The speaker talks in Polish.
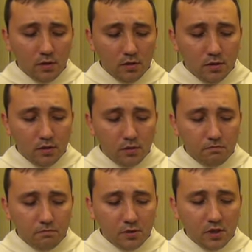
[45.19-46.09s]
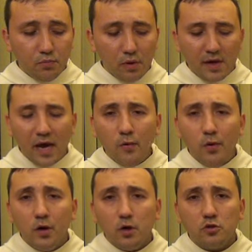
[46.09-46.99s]
y, i
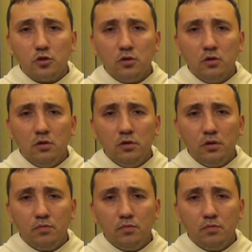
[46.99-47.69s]
błagały o to,